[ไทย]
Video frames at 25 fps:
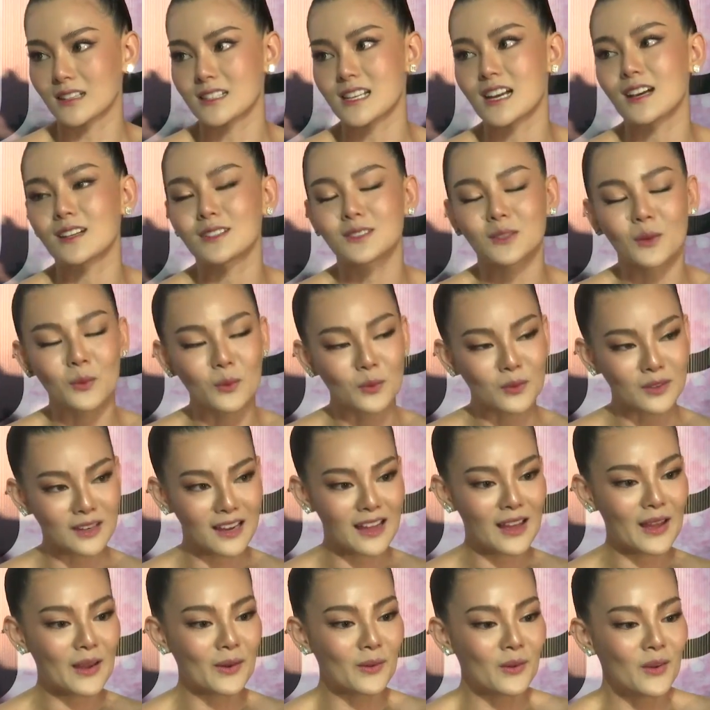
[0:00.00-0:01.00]
จากทรง
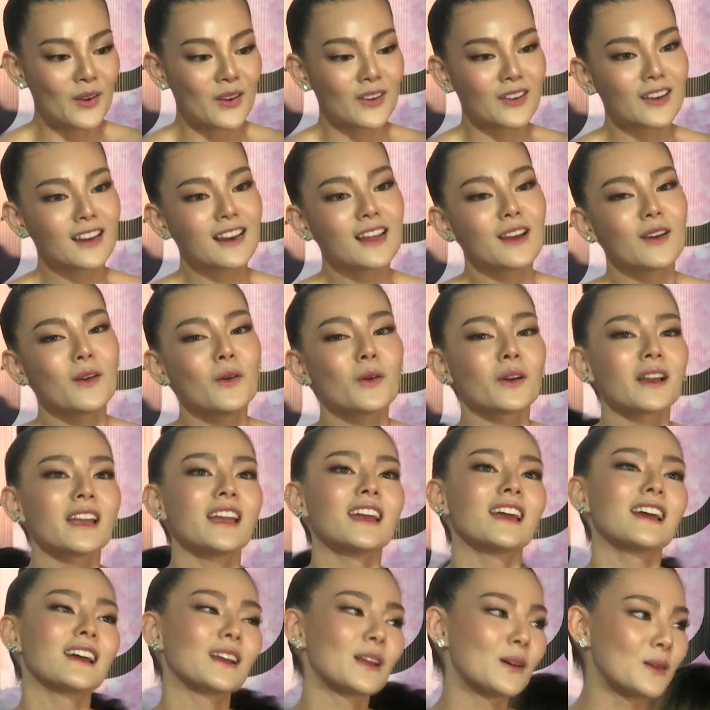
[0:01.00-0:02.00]
แล้วก็เลยโอเค
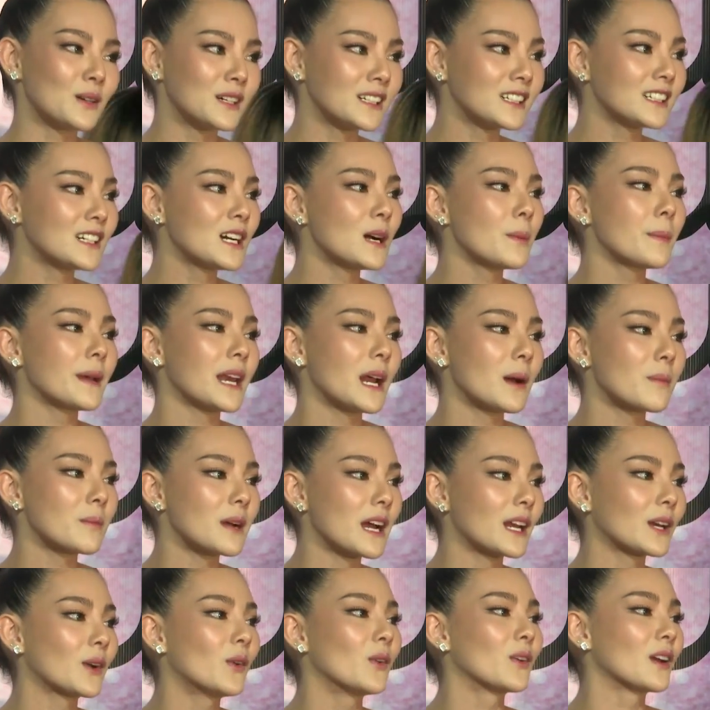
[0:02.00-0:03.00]
เราขึ้นเครื่องไปทำ
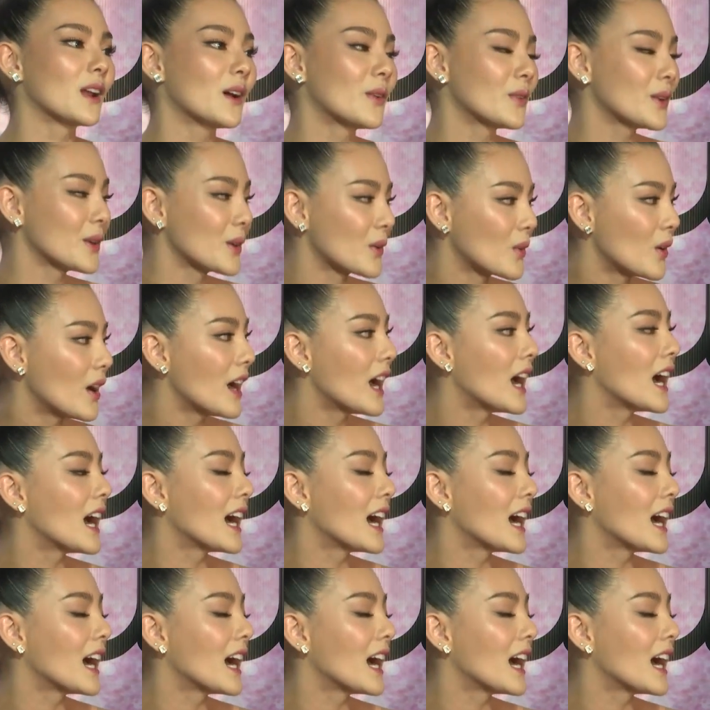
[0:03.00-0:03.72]
งานของเราดีกว่า